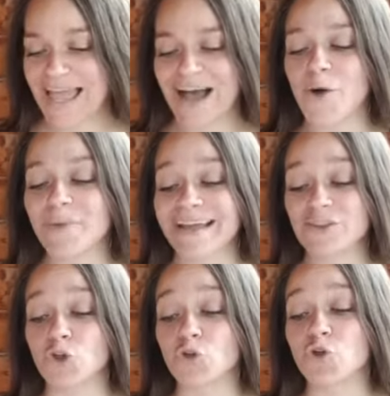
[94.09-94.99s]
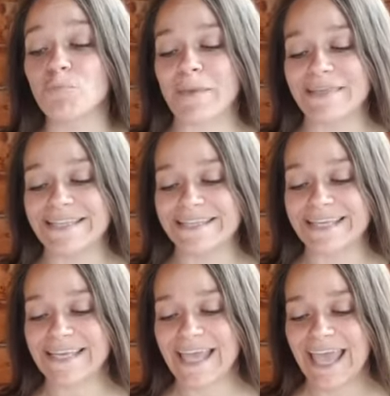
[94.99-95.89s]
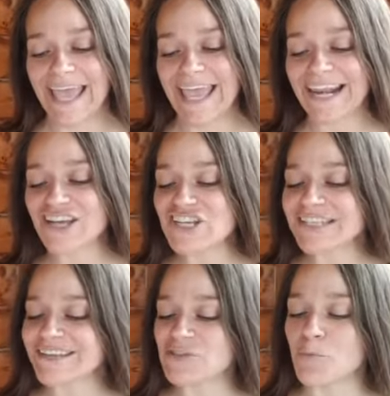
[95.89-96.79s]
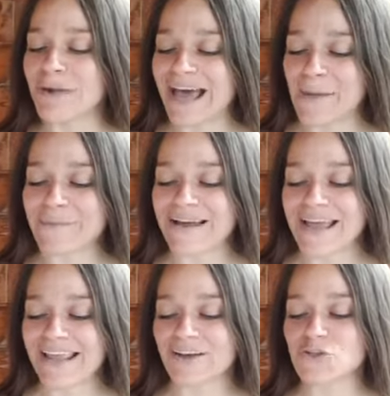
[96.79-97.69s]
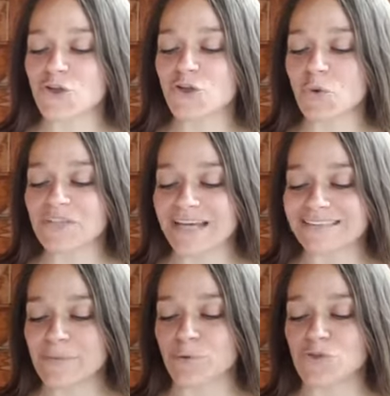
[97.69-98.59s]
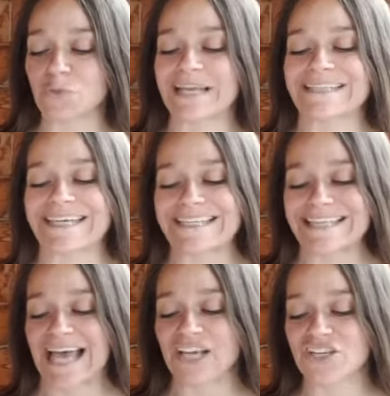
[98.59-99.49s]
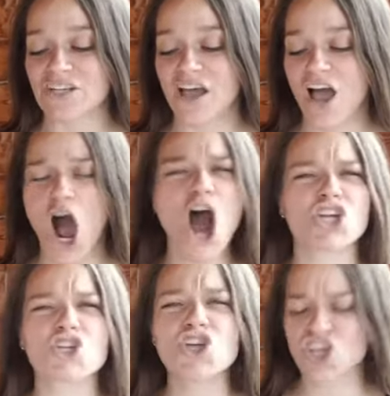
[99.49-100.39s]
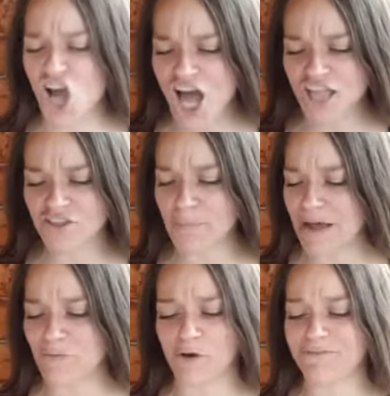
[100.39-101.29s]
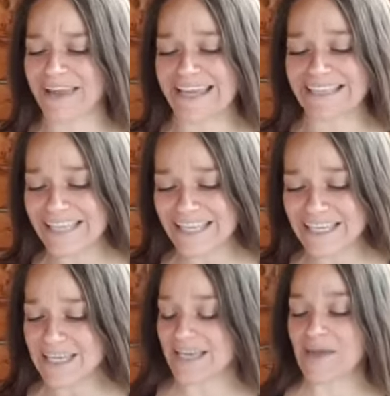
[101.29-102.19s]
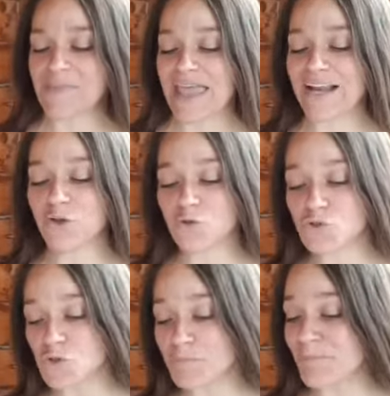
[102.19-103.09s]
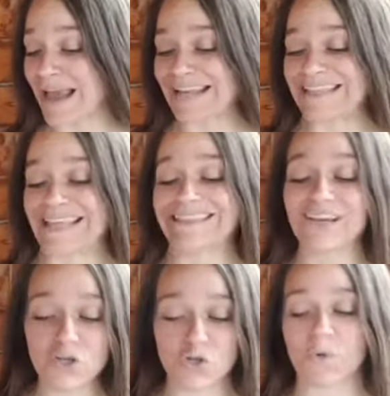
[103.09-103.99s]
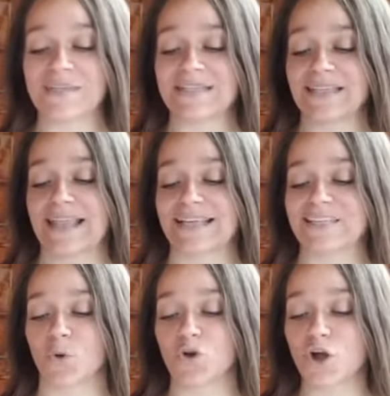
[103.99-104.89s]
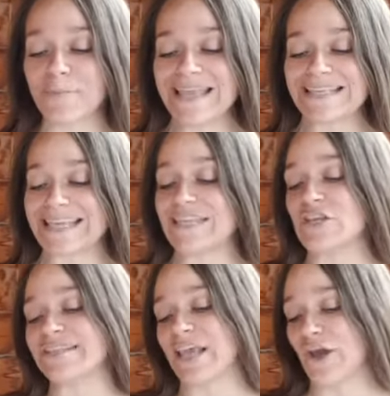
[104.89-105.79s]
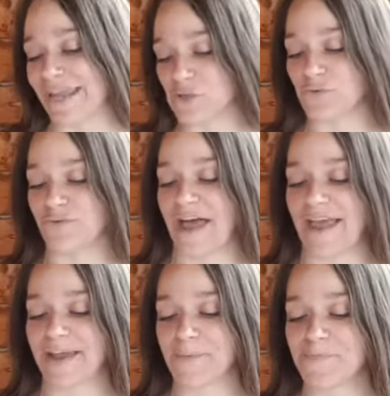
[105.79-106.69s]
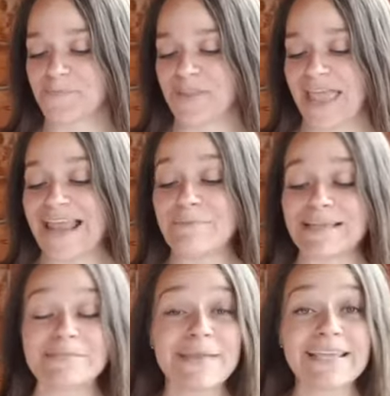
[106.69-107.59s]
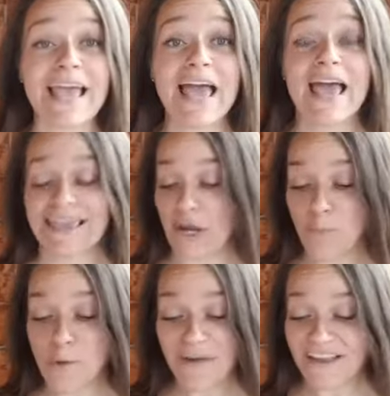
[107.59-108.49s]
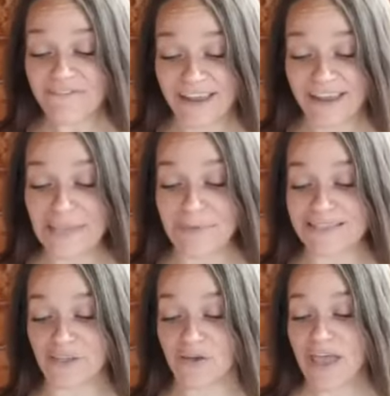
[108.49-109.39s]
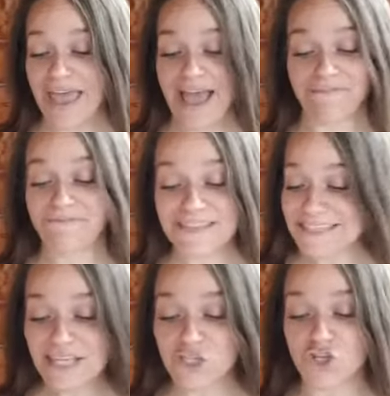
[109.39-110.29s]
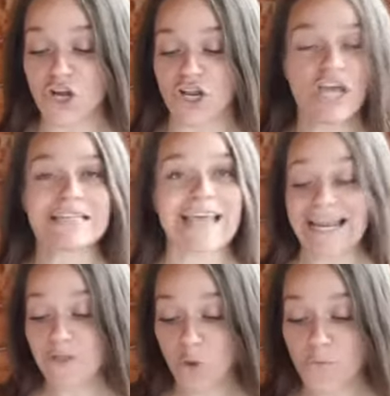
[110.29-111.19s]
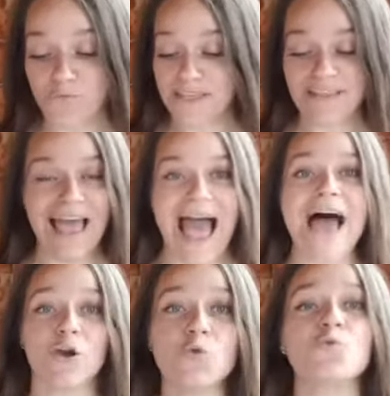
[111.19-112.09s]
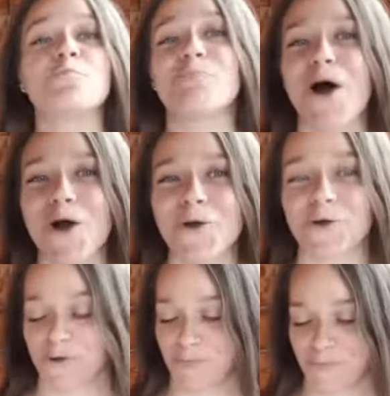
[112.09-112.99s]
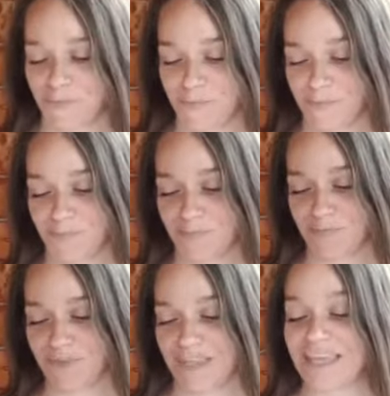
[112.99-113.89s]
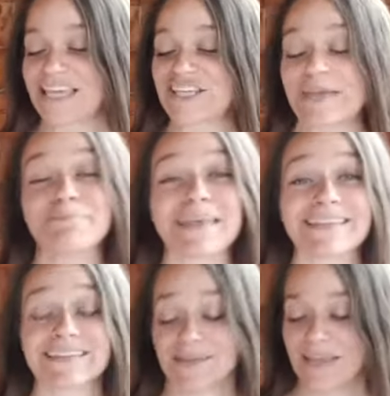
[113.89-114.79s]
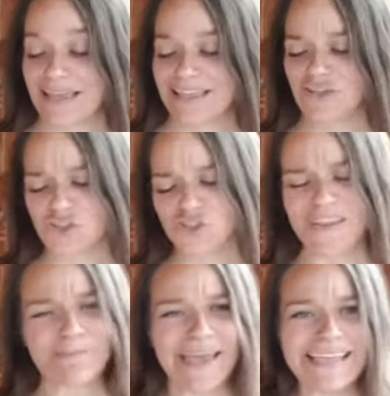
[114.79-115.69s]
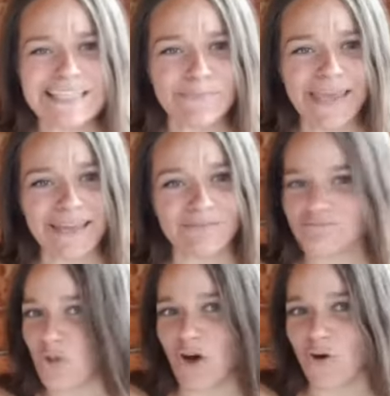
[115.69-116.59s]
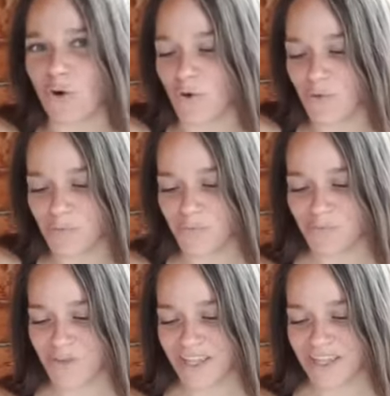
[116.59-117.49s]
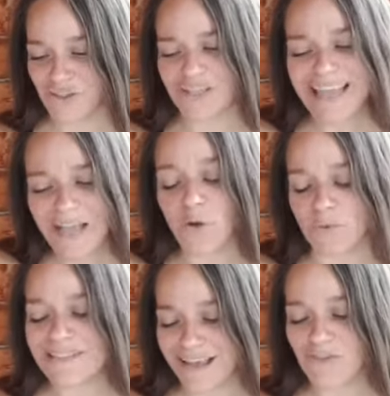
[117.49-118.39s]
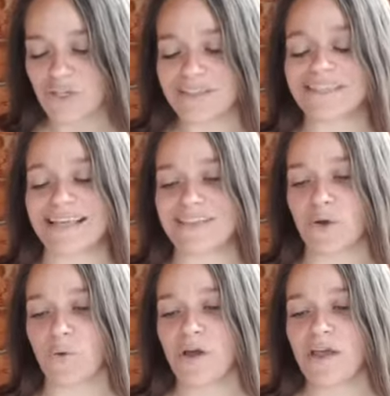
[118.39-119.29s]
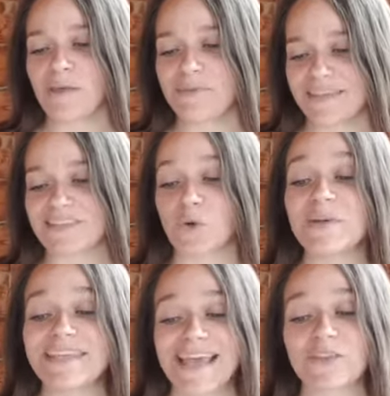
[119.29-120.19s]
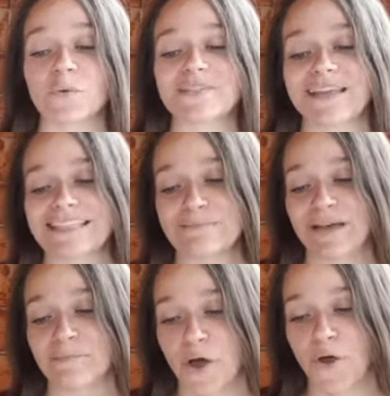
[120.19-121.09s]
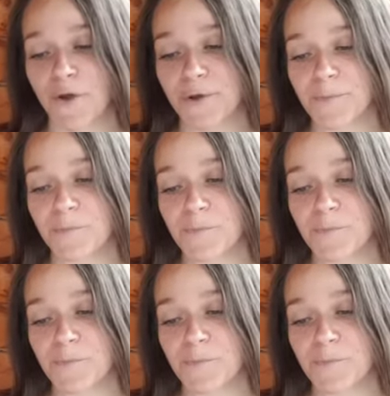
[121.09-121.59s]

Empreinte de culpabilité, elle enchaîne en se blâmant et en se condamnant pour son atterrissage. Ah, oh, je suis conne de ne pas avoir freiné! Elle continue de parler de la dangerosité de l'action commise et de ce qu'elle aurait dû faire. Elle m'explique qu'elle n'a pas freiné parce qu'elle fixait le sol. C'est allé trop vite. Elle a eu peur. Je répète. T'as-tu fait par exprès? Non. T'as de l'air consciente de tes actions puis qu'elles sont liées à ton sentiment de peur.